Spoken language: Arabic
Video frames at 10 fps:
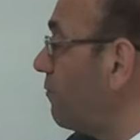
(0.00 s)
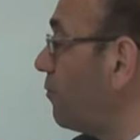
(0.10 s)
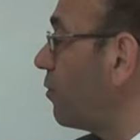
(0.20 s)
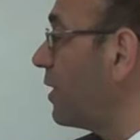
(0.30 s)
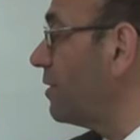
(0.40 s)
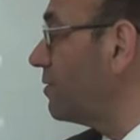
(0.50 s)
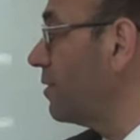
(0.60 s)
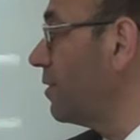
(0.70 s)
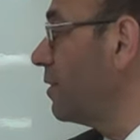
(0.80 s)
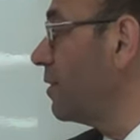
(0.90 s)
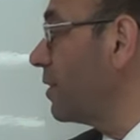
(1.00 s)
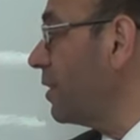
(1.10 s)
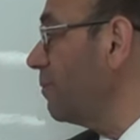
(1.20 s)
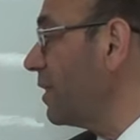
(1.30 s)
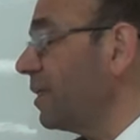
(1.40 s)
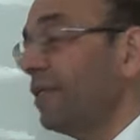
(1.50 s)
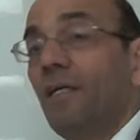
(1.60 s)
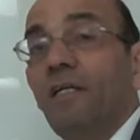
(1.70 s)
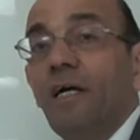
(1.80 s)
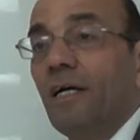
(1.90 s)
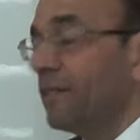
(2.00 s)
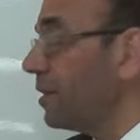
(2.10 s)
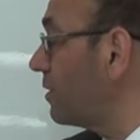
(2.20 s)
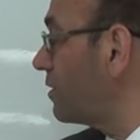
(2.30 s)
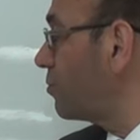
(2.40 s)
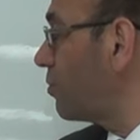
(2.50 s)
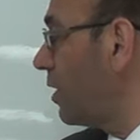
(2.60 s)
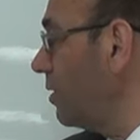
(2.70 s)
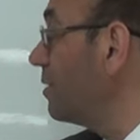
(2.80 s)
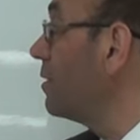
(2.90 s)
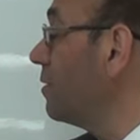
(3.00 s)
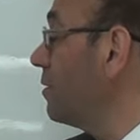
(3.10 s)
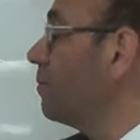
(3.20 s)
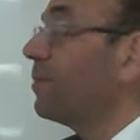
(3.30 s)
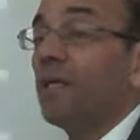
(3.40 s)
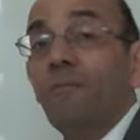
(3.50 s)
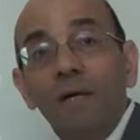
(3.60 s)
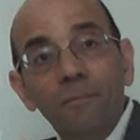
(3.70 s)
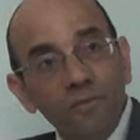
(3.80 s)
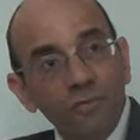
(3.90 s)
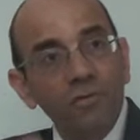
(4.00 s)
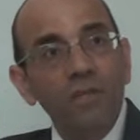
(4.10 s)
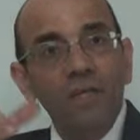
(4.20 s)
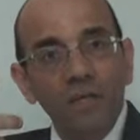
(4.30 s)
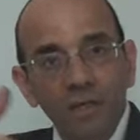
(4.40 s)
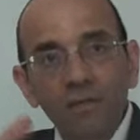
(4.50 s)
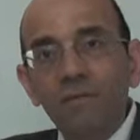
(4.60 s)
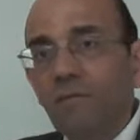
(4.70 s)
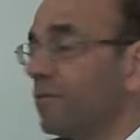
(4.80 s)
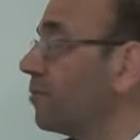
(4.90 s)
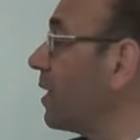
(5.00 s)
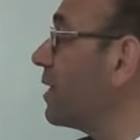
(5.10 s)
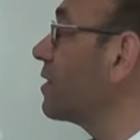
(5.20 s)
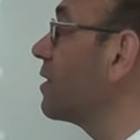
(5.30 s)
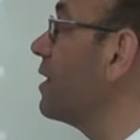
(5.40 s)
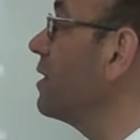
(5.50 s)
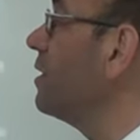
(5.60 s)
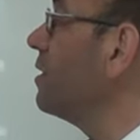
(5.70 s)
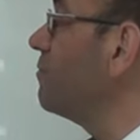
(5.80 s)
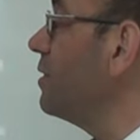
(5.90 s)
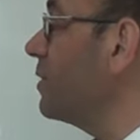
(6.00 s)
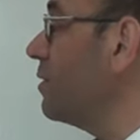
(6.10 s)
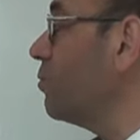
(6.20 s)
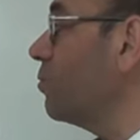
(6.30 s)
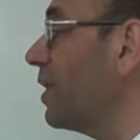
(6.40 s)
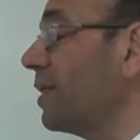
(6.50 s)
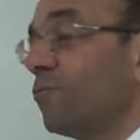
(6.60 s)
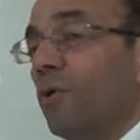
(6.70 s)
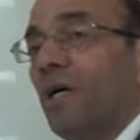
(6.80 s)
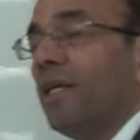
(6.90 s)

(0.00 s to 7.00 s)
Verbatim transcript: فلو ريت راح يمكنني اني اغير السرعه بدل ما اعمل ثروتلينج اه بغير الهاي فيمكن يكون هذا وراح